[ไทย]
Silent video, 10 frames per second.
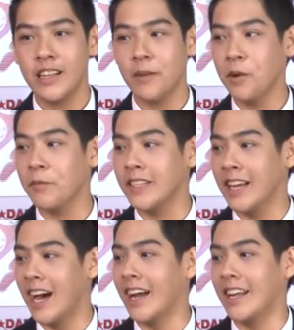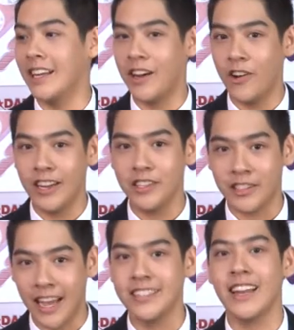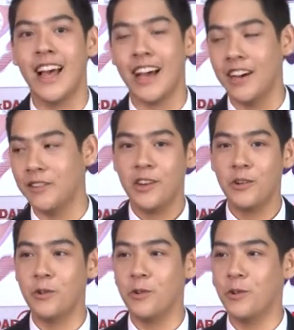รับบทเป็นธนาในละครเรื่องสุดแค้นแสนรักครับโห